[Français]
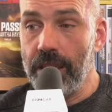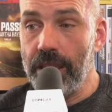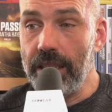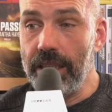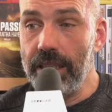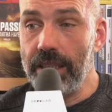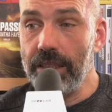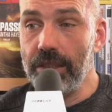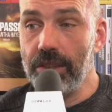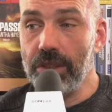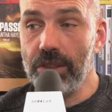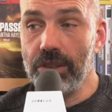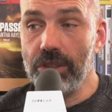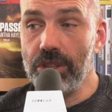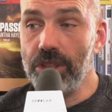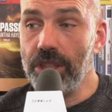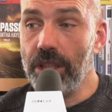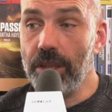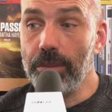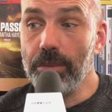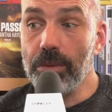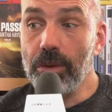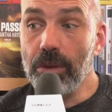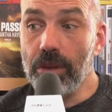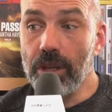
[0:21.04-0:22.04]
Et j'ai
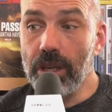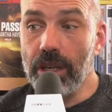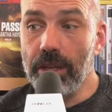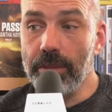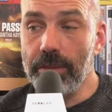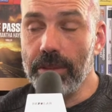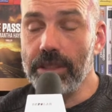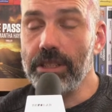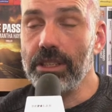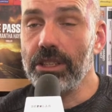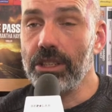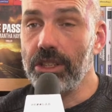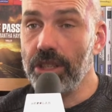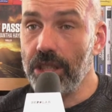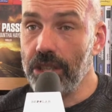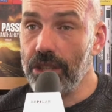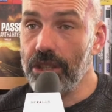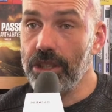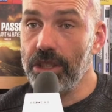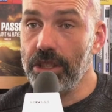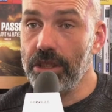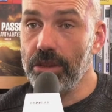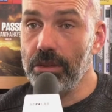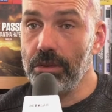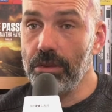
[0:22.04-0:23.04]
un programme assez
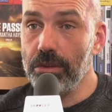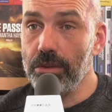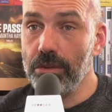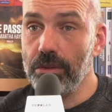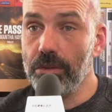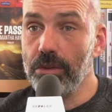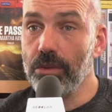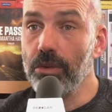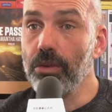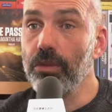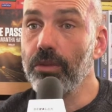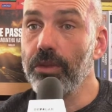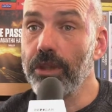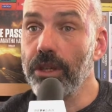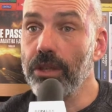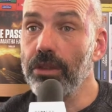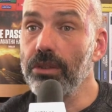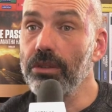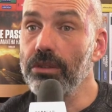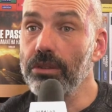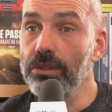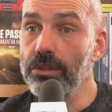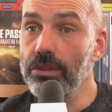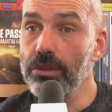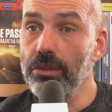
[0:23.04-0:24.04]
chargé de,
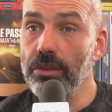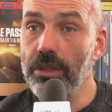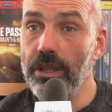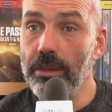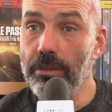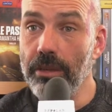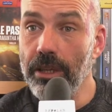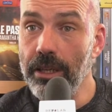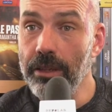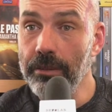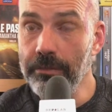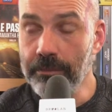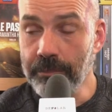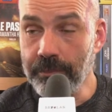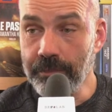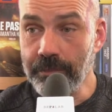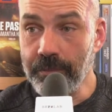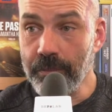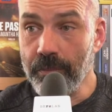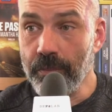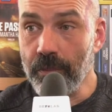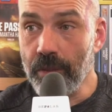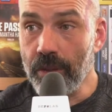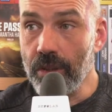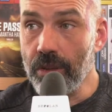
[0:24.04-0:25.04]
conférences là-bas.
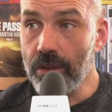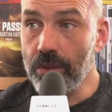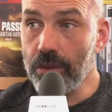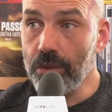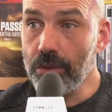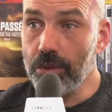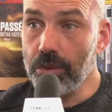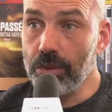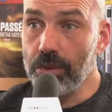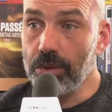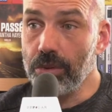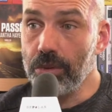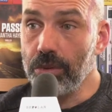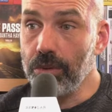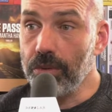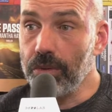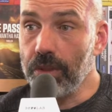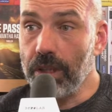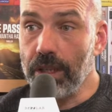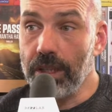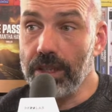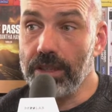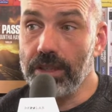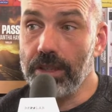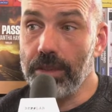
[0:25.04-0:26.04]
Donc
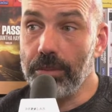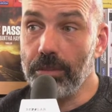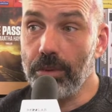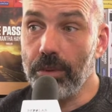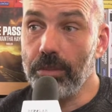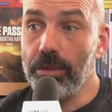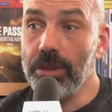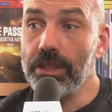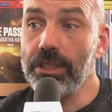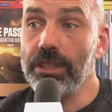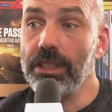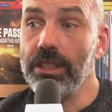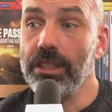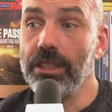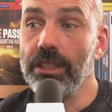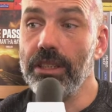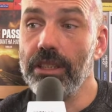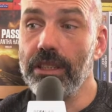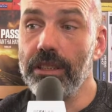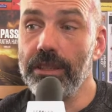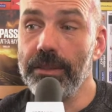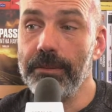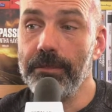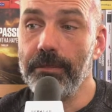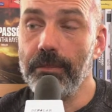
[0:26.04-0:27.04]
voilà, c'est pour moi c'est
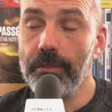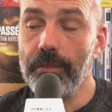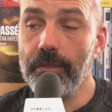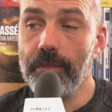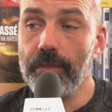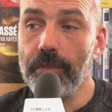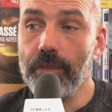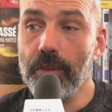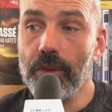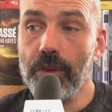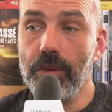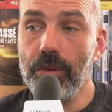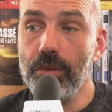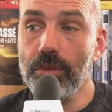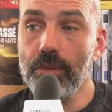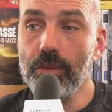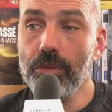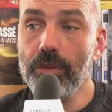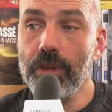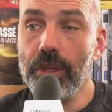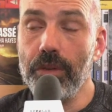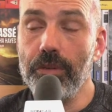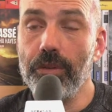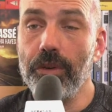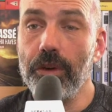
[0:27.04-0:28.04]
une
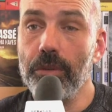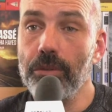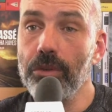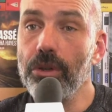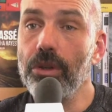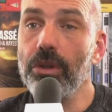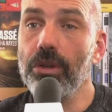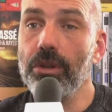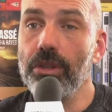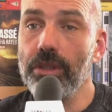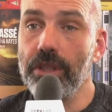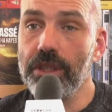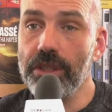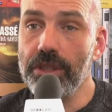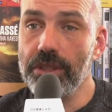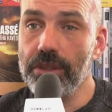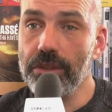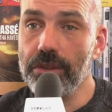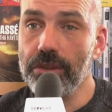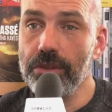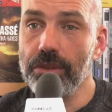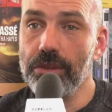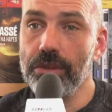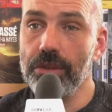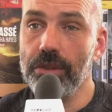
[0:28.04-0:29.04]
nouvelle forme de
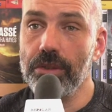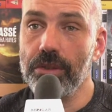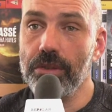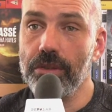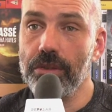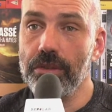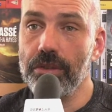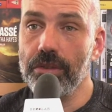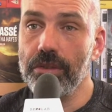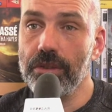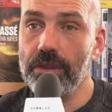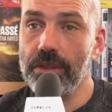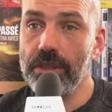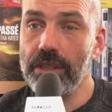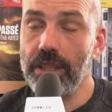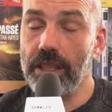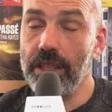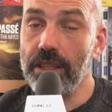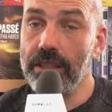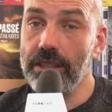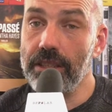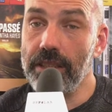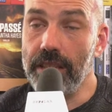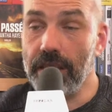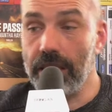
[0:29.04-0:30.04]
reconnaissance.
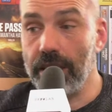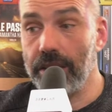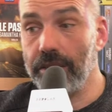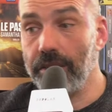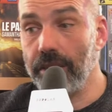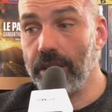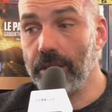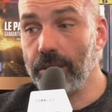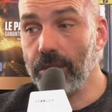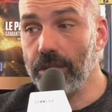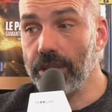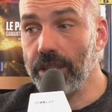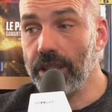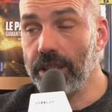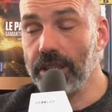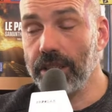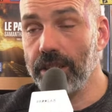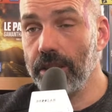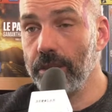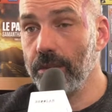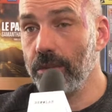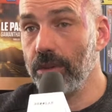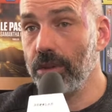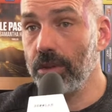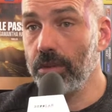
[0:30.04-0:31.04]
c'est arrivé à mon
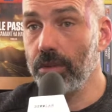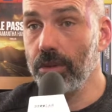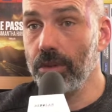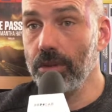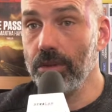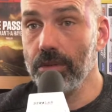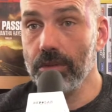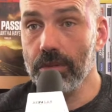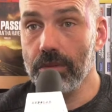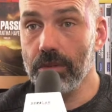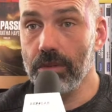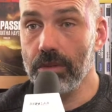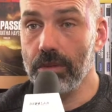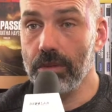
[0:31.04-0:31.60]
quatrième roman,